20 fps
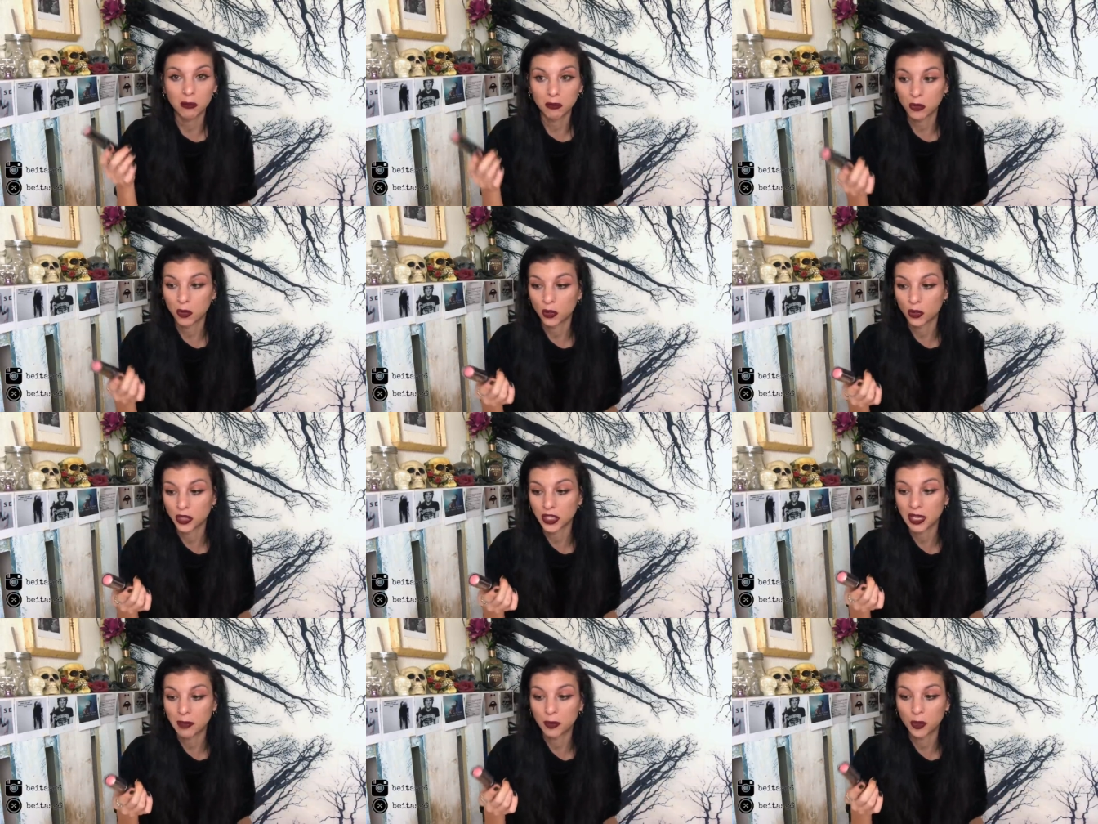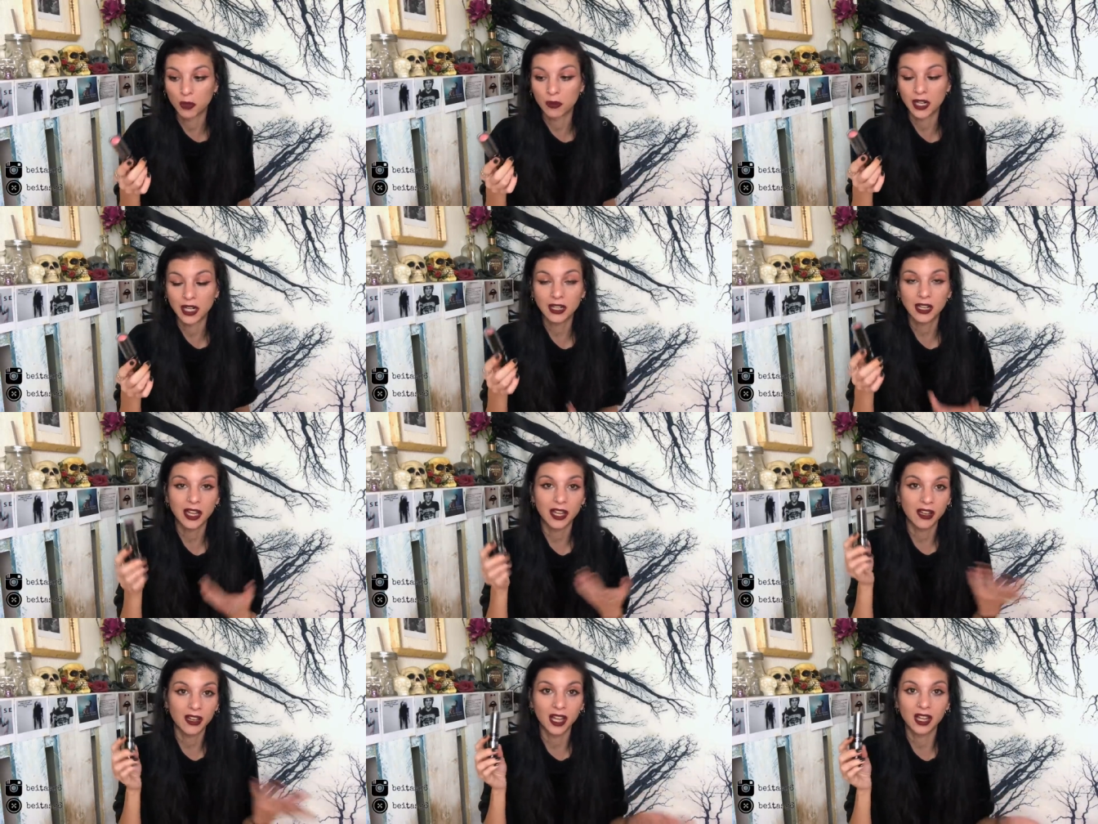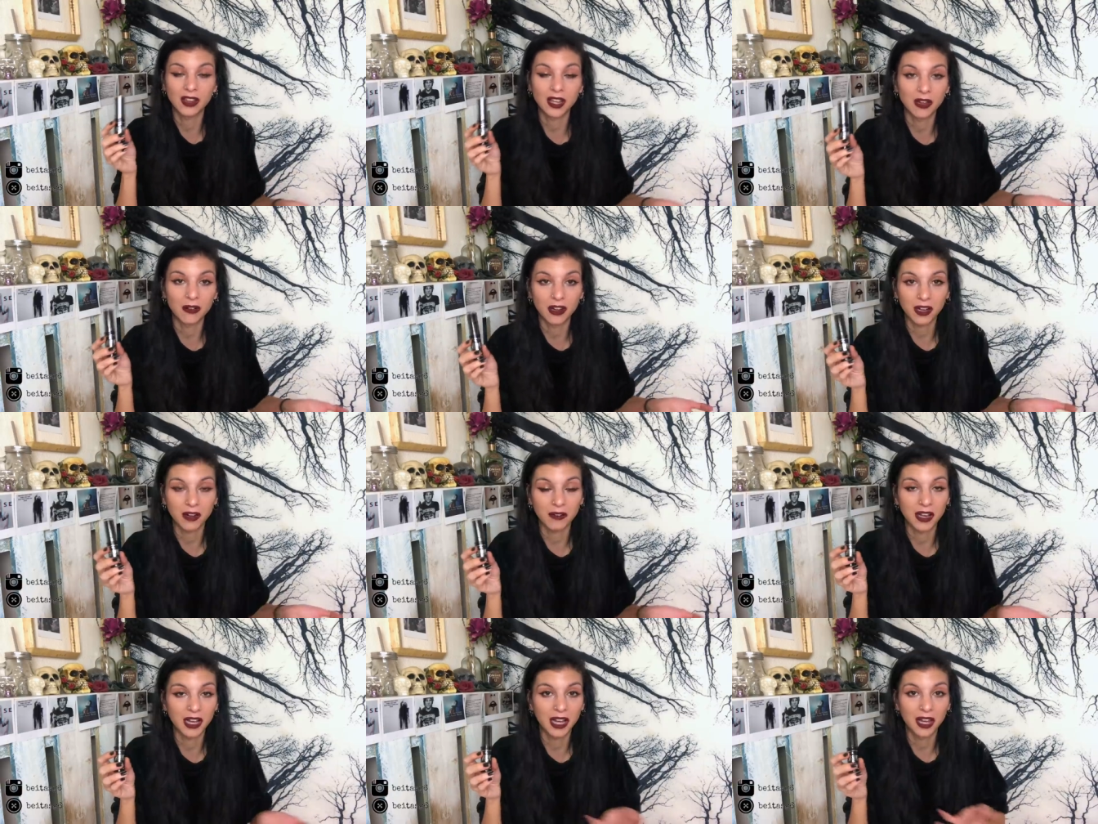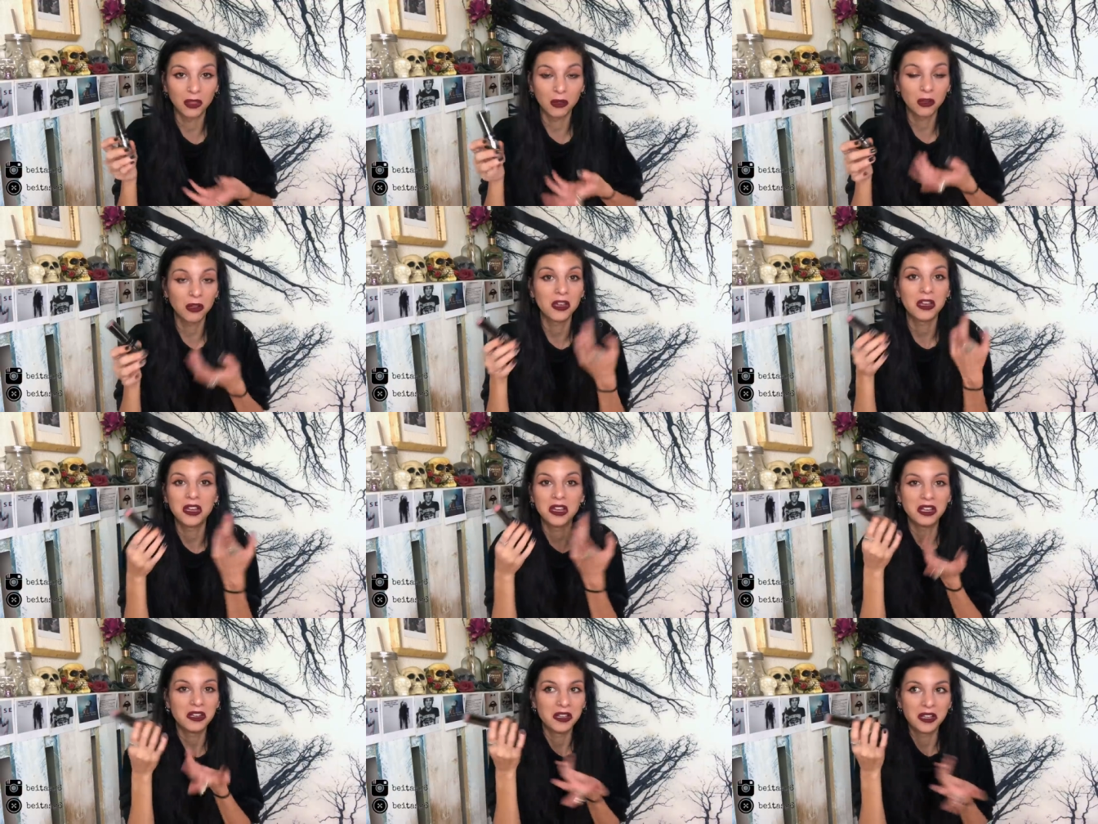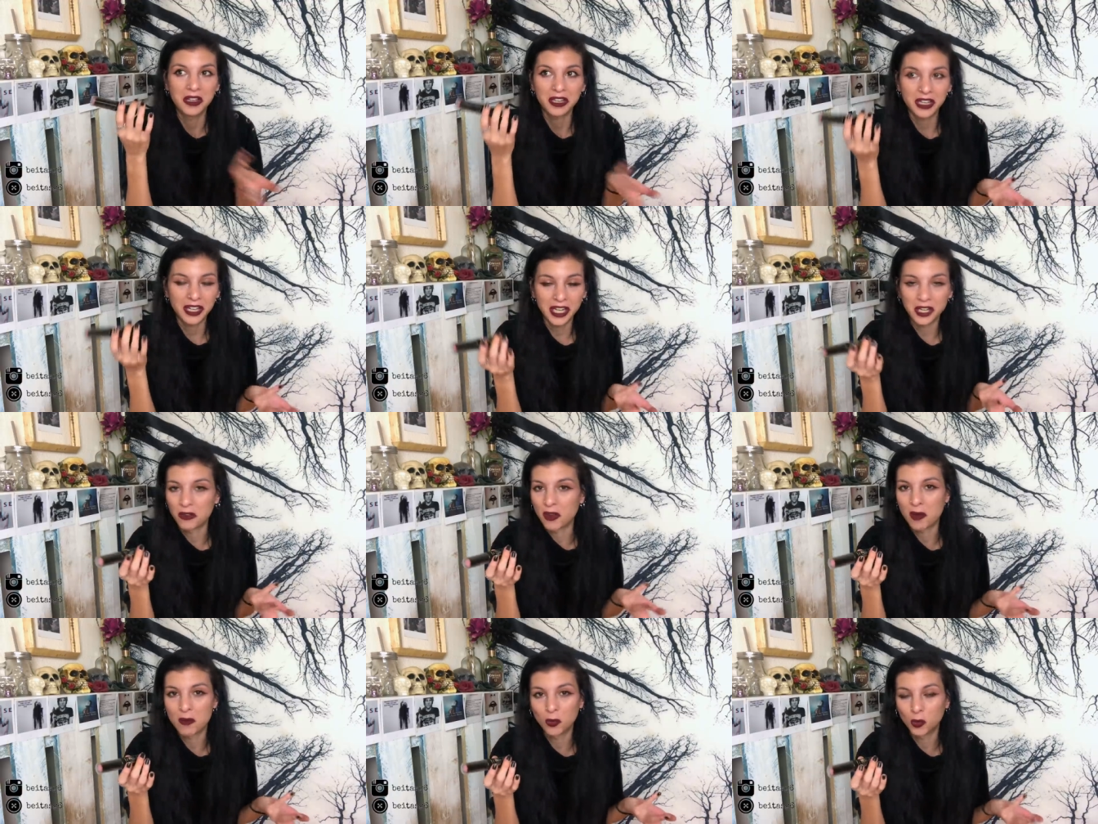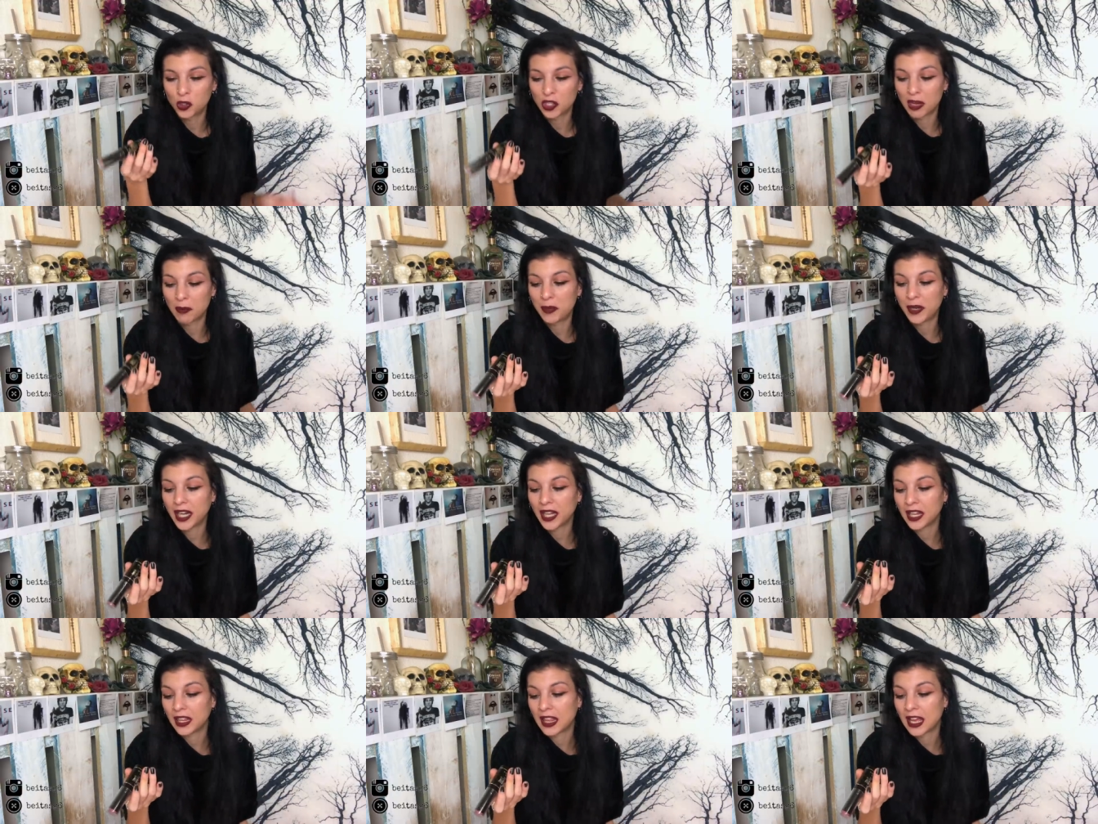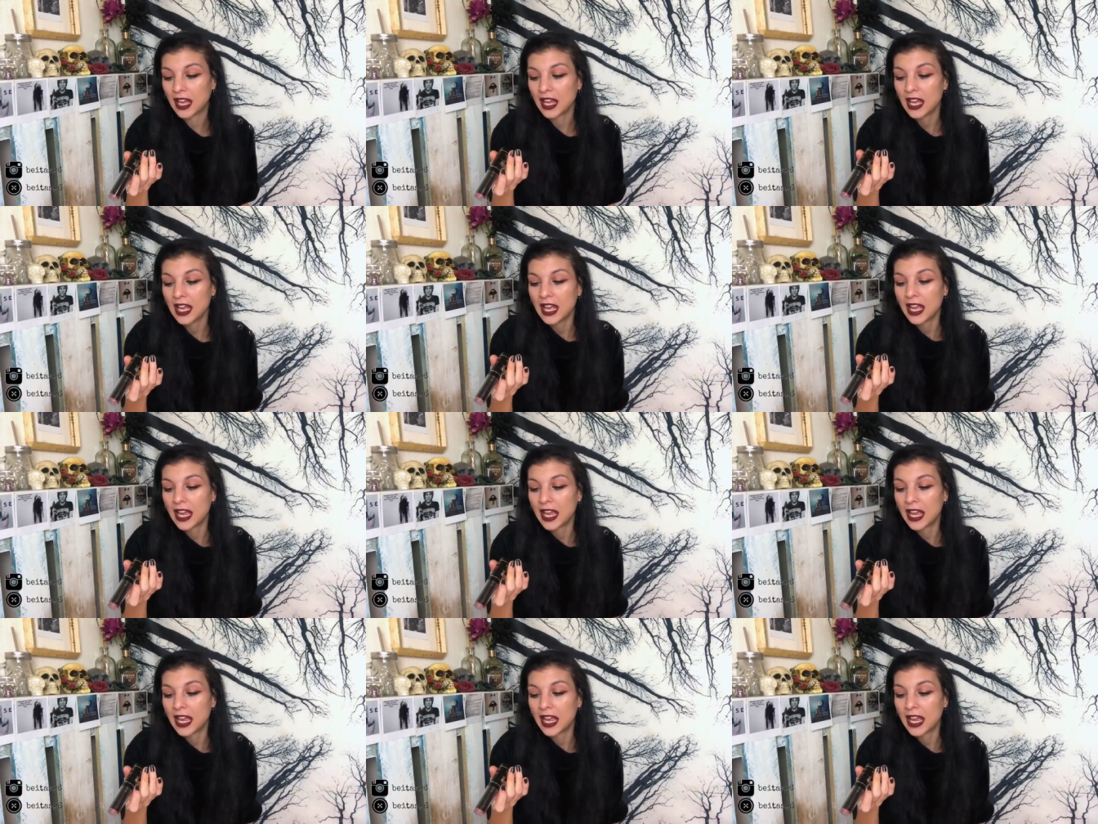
voy a probar que está rebajado y no es mucha pérdida.